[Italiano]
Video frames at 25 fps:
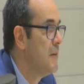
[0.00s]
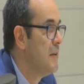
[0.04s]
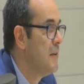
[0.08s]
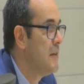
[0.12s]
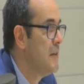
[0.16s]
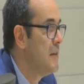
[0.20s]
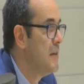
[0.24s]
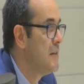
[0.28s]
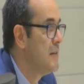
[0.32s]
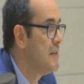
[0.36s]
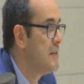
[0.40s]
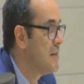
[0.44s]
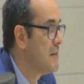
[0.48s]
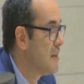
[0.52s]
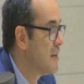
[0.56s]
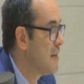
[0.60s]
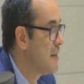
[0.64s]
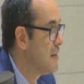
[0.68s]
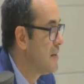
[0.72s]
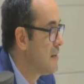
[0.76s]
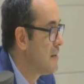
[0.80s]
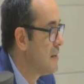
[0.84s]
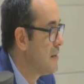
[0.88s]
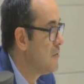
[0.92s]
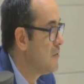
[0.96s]
Si
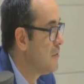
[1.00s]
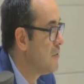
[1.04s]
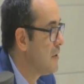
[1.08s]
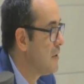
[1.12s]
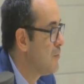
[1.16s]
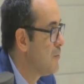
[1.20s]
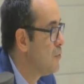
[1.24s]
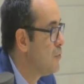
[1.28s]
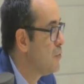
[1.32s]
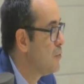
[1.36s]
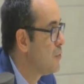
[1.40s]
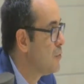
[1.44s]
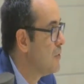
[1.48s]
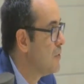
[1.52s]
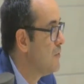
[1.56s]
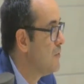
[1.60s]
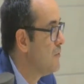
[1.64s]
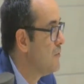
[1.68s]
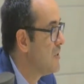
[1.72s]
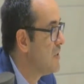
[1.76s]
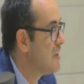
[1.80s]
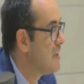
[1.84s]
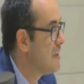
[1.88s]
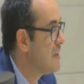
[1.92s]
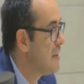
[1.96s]
tratta di un lavoro,
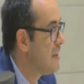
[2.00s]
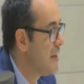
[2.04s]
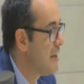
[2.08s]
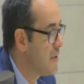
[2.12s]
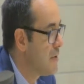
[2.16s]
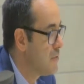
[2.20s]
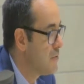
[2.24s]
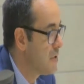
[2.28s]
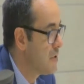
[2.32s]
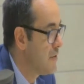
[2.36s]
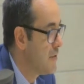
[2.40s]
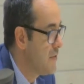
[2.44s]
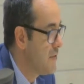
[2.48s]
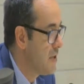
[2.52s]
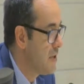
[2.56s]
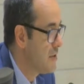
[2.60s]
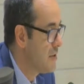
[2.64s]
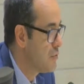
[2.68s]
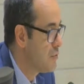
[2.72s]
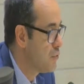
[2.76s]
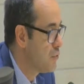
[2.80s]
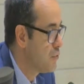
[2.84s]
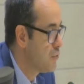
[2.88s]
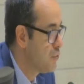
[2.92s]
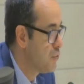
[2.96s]
l'inventario, che viene
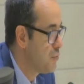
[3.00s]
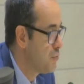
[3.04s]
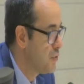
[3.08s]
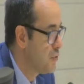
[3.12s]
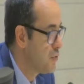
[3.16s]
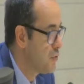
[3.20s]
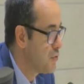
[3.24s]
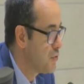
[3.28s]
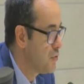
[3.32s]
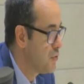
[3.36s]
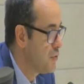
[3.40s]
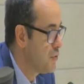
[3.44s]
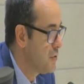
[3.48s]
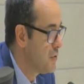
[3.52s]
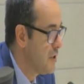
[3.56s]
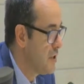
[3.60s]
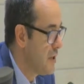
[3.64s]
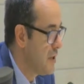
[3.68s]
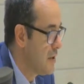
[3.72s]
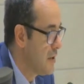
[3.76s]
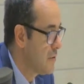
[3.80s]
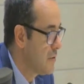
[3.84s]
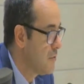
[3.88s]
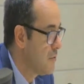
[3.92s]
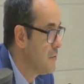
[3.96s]
sottoposto ogni
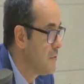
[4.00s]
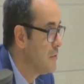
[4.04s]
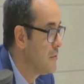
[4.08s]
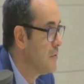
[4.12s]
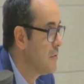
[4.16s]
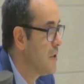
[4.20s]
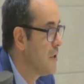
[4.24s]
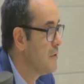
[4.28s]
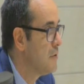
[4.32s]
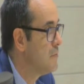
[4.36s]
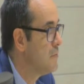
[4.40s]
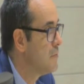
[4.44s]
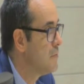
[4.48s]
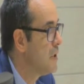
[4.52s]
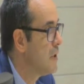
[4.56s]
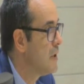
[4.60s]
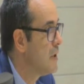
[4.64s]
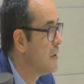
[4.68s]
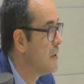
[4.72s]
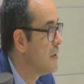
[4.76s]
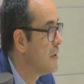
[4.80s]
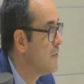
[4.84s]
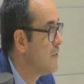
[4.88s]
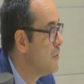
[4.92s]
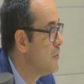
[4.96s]
anno ad
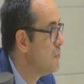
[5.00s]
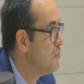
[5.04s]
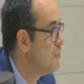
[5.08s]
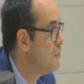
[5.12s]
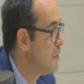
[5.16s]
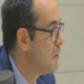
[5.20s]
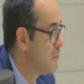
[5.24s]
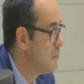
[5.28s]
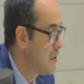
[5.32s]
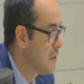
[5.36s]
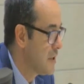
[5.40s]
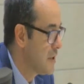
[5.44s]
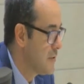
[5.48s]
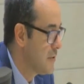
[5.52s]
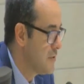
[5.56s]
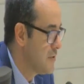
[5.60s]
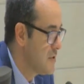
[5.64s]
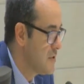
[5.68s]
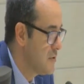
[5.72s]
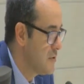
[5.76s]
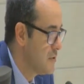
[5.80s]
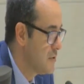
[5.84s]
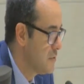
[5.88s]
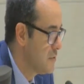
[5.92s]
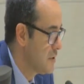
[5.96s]
una review, ad una
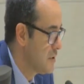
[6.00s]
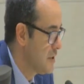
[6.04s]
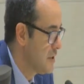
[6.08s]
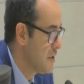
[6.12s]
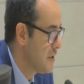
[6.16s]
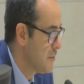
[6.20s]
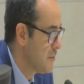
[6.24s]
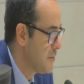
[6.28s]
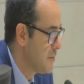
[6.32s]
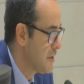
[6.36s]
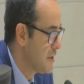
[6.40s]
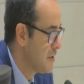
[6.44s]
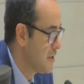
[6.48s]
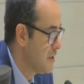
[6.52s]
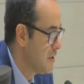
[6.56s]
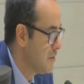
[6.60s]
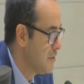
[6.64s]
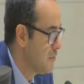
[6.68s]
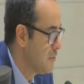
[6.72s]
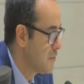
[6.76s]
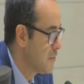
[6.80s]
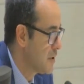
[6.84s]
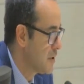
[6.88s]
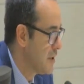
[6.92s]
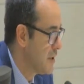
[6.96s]
revisione da parte di
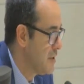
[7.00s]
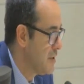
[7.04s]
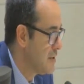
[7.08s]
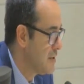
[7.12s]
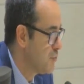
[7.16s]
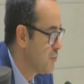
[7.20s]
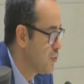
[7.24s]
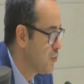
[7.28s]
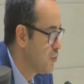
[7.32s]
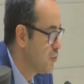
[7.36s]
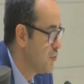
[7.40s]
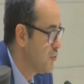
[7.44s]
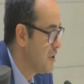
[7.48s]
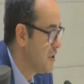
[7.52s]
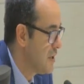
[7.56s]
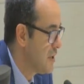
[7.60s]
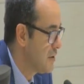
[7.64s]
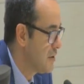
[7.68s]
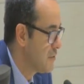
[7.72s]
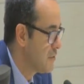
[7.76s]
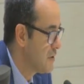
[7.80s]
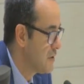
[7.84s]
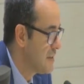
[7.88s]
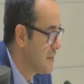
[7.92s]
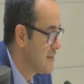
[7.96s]
un organismo
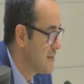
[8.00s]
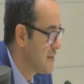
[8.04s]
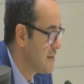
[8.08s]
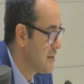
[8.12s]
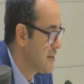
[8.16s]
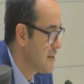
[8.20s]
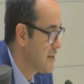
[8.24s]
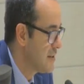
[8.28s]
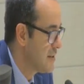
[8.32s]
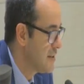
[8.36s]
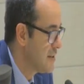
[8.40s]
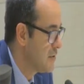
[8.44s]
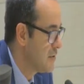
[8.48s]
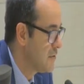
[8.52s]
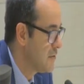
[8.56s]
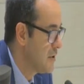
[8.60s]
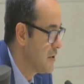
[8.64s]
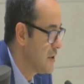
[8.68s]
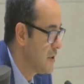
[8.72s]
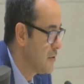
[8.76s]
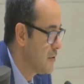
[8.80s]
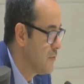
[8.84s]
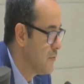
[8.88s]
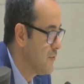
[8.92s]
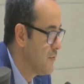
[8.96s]
nominato dal segretariato
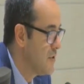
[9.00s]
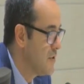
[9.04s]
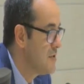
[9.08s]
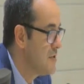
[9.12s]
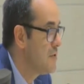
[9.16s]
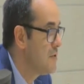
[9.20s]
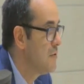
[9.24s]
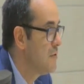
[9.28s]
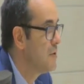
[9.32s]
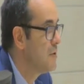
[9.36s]
della Convenzione,